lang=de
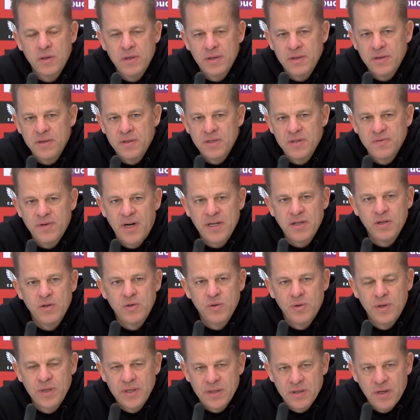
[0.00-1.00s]
Äh, das zweite
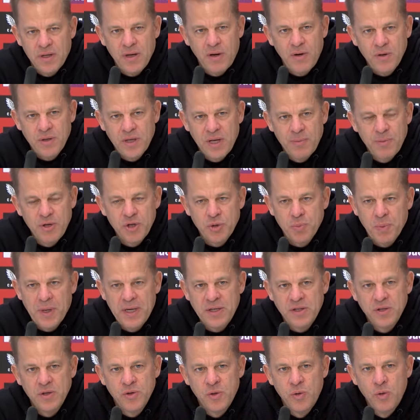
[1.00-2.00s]
Tor ist dann auch
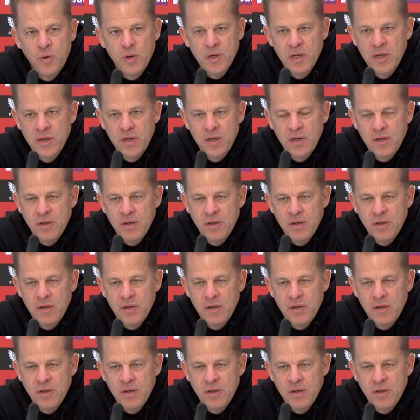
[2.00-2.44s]
dementsprechend hoch,